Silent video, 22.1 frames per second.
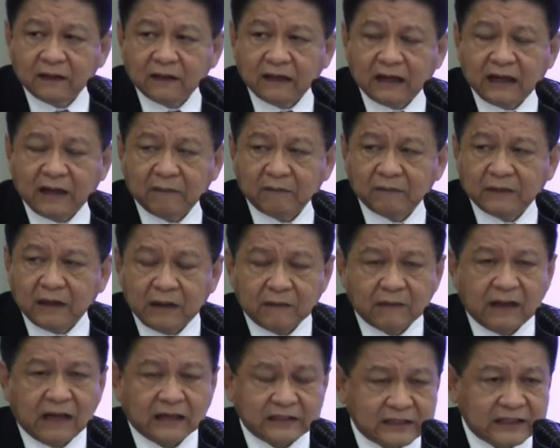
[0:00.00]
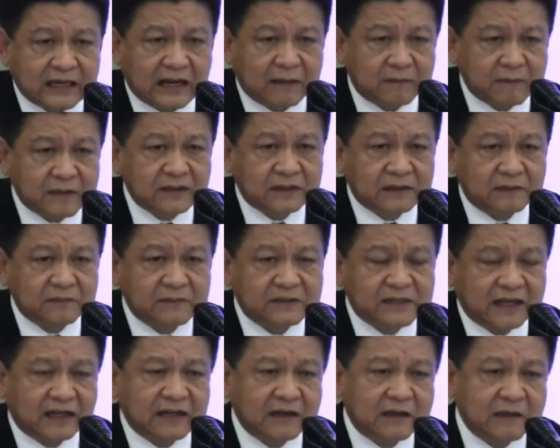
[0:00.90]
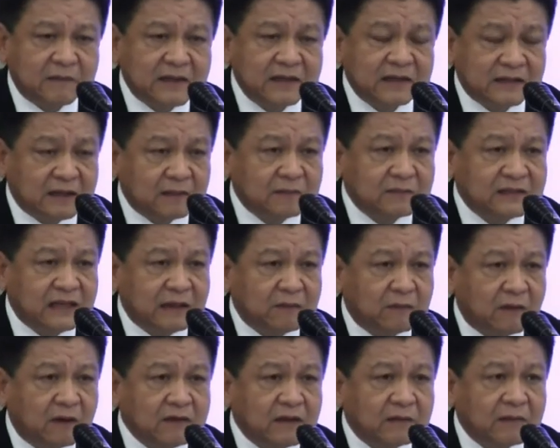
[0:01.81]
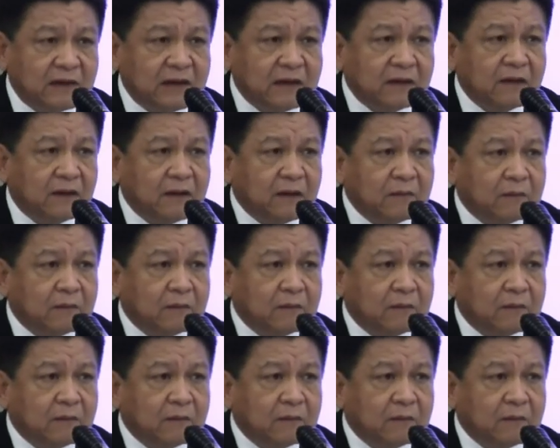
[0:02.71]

นะครับอาจจะทำให้เสื่อมเสียแต่ยังไม่เสื่อมเสียเพราะเขายังไม่ได้